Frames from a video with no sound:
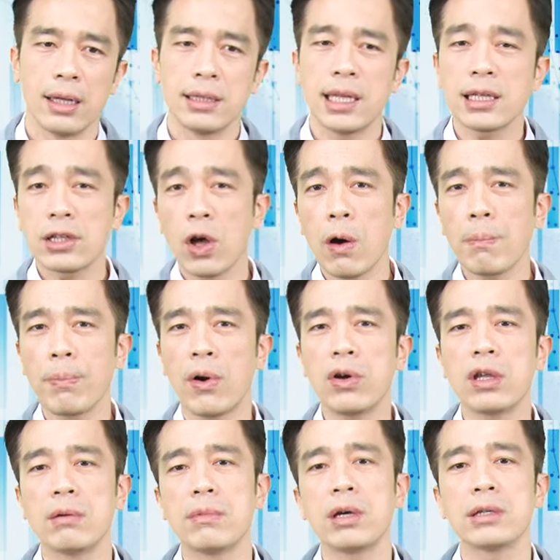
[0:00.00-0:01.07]
那通膨
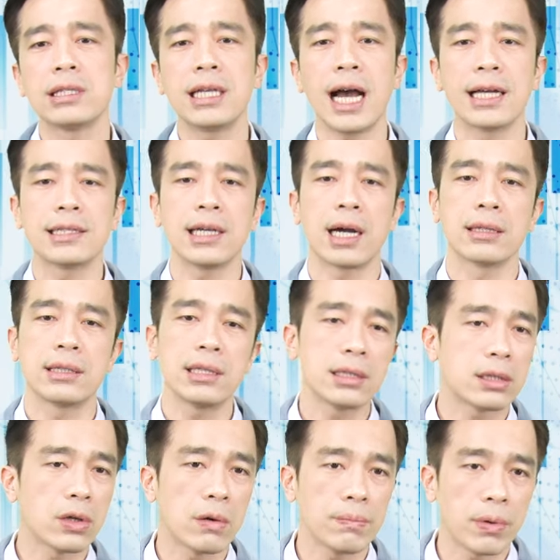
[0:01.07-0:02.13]
有没有下降？其实
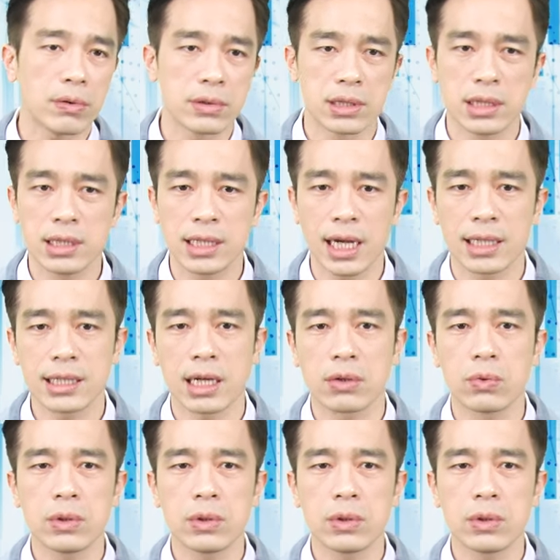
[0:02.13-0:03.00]
通膨已经下降。